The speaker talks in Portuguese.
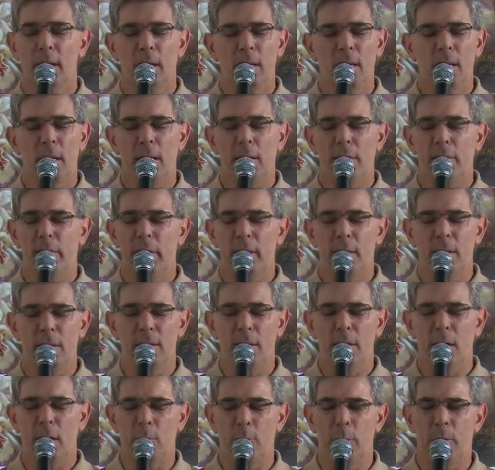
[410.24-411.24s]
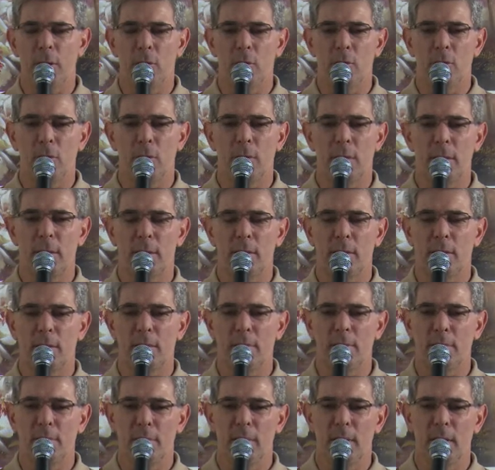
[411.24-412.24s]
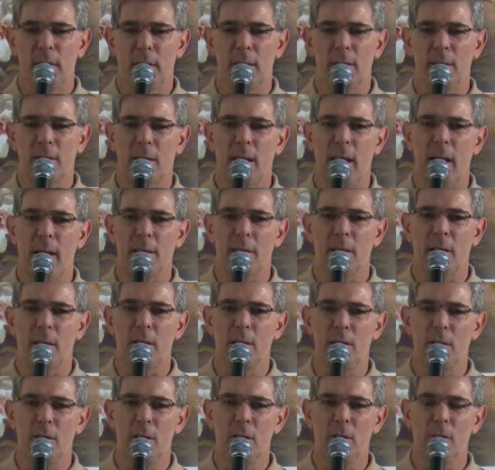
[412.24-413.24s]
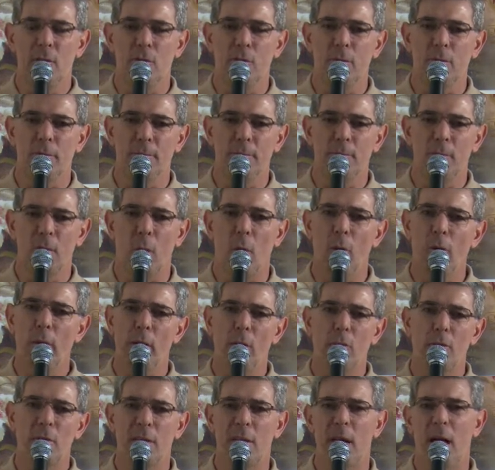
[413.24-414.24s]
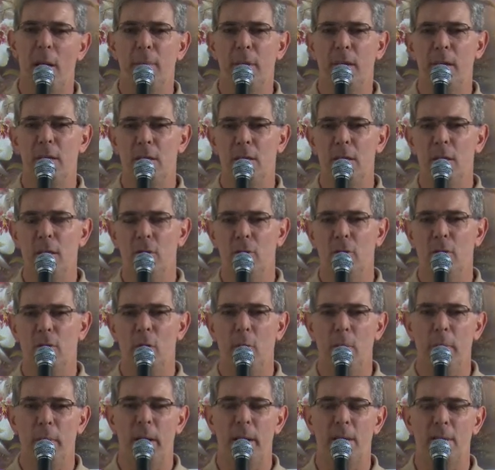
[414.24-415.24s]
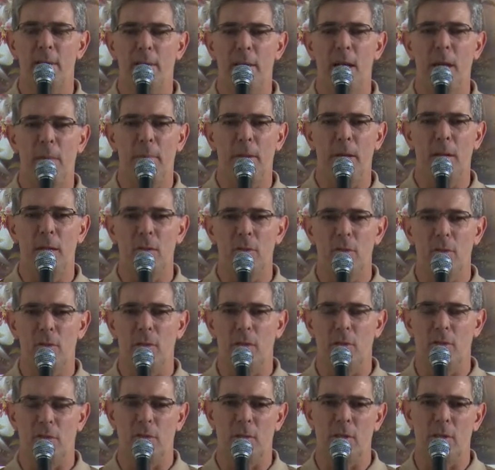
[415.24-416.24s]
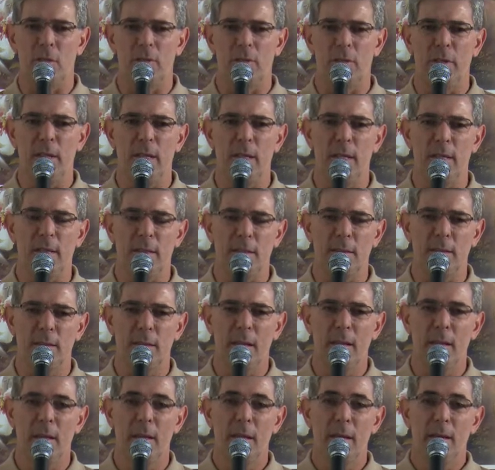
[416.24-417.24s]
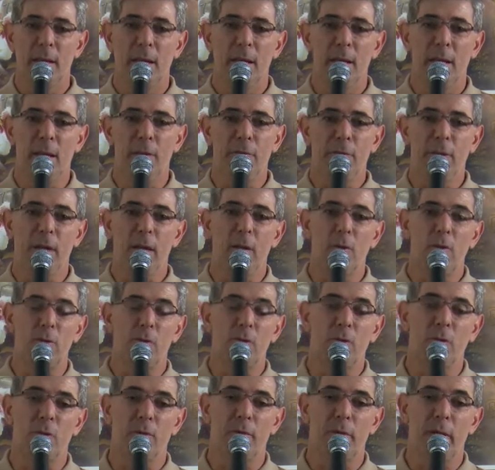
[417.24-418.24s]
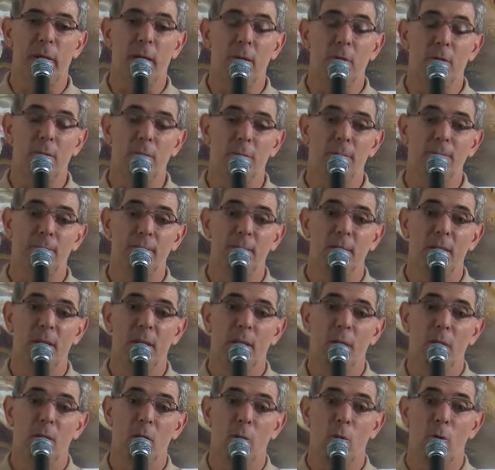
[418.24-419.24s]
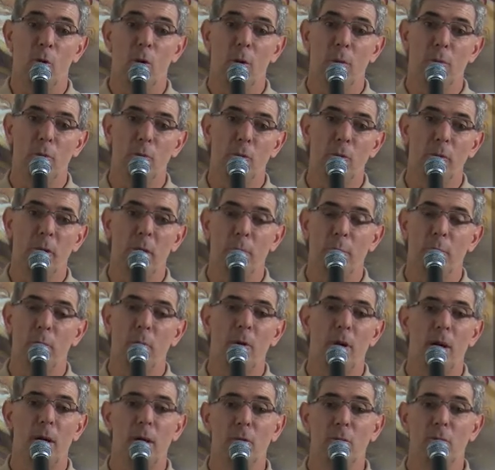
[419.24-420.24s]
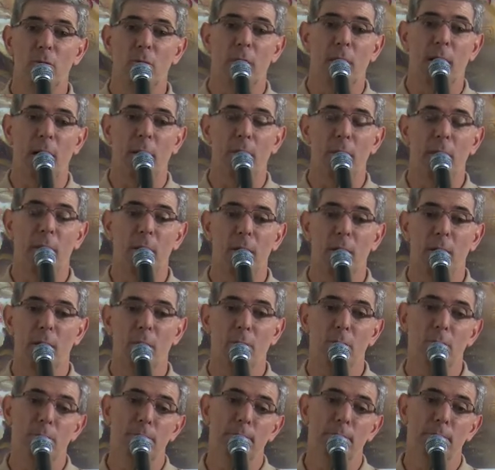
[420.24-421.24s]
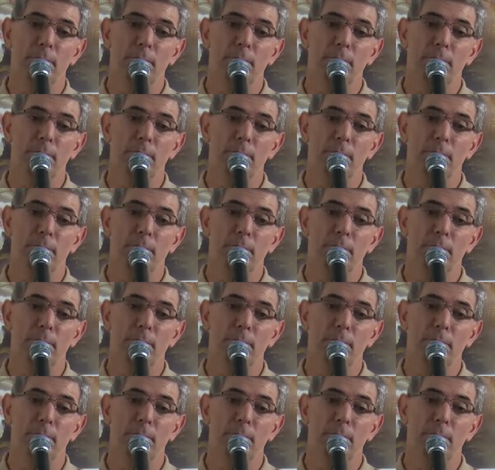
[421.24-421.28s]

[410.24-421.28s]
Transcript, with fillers: E às vezes as pessoas esquecem disto ou não sabem disto, não percebem isso nas suas vidas e ficam sofrendo como empurrando um caminhão